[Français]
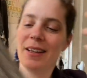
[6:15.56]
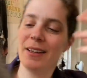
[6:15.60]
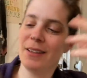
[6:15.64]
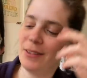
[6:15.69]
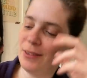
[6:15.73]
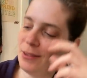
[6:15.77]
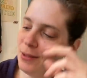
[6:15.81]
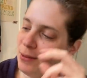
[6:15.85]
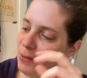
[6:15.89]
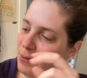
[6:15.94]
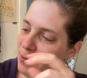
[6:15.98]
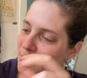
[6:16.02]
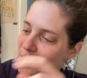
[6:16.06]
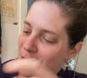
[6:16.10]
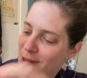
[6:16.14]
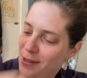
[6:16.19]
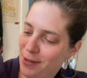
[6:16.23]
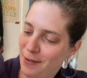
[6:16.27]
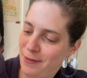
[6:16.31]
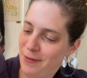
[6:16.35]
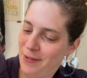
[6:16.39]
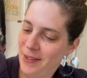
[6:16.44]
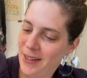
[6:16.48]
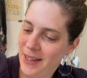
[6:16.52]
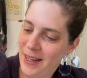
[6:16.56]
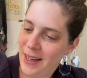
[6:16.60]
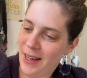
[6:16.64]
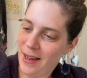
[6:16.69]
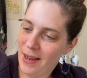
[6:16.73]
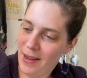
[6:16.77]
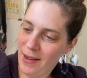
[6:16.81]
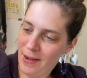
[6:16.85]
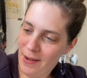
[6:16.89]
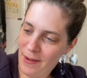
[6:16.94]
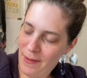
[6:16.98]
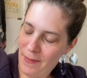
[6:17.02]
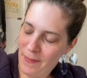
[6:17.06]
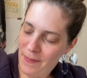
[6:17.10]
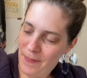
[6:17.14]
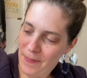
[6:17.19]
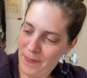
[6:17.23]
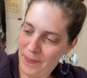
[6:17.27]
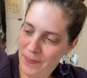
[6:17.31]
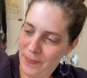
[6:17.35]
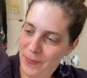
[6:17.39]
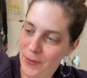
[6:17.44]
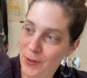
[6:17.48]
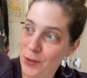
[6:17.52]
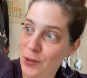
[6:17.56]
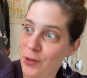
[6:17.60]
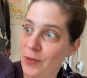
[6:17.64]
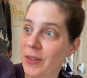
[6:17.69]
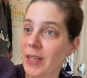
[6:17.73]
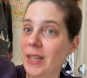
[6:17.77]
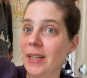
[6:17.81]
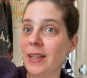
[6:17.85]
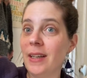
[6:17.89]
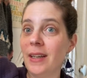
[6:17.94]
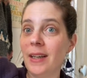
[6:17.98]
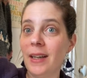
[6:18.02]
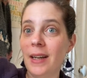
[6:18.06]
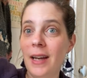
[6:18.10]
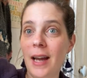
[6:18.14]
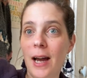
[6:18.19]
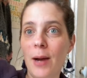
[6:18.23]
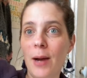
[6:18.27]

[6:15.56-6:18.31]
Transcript: Donc euh, je vais, la